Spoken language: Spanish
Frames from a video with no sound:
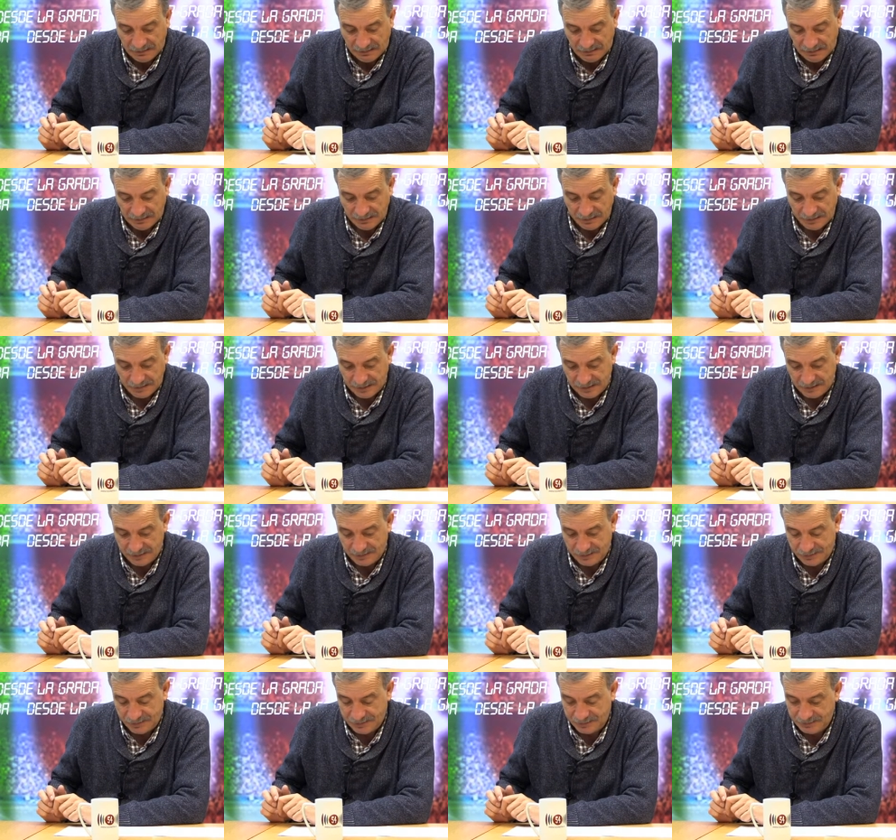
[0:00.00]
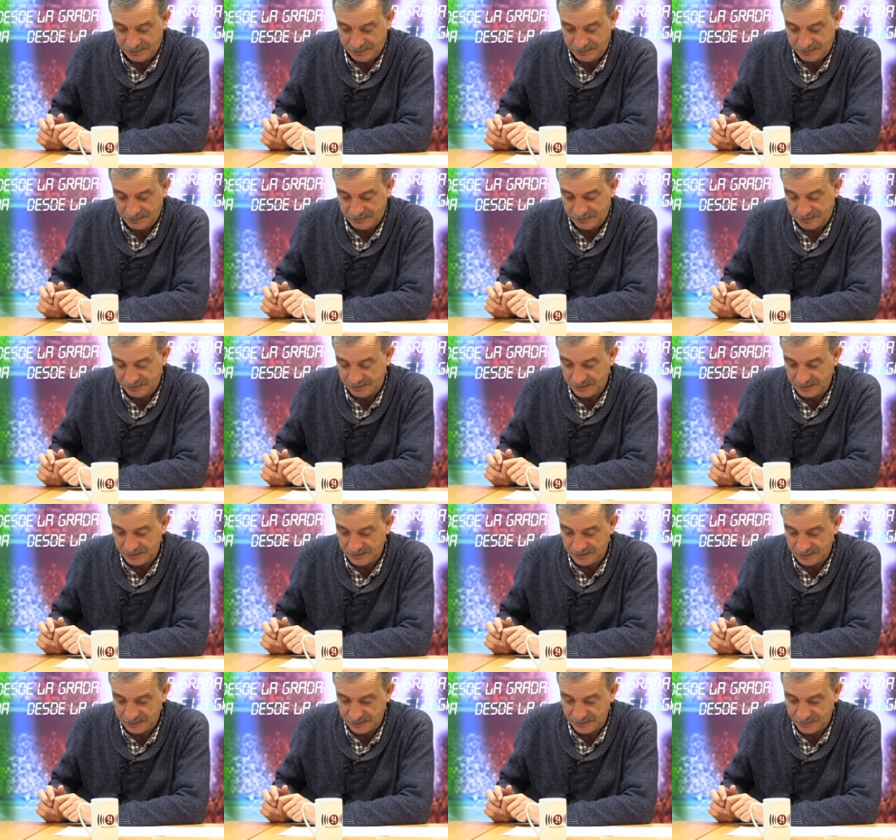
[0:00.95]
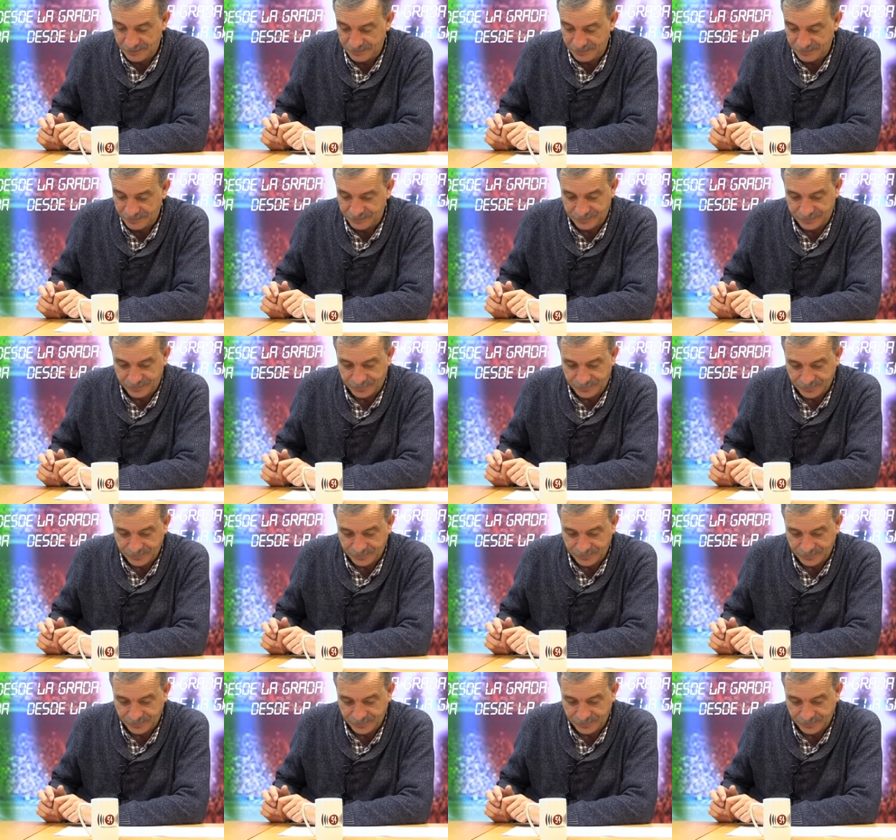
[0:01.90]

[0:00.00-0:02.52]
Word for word: Eh, vi que Boiro tiene.